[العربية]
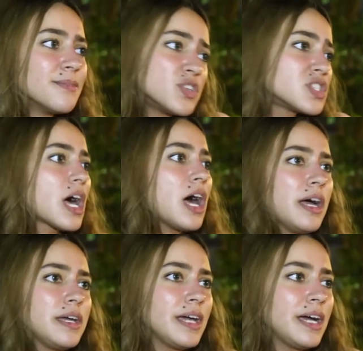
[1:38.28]
مش
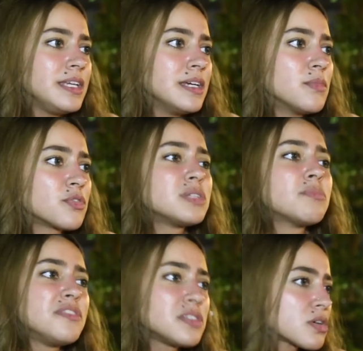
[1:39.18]
صح يعني المفروض
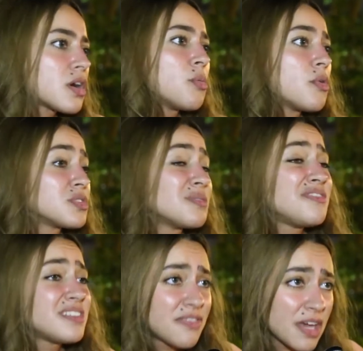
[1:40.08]
يبقى في ثقه المفروض يبقى
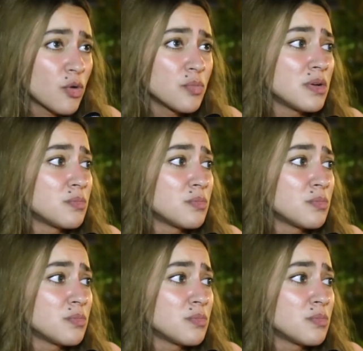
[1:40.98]
في تفاهم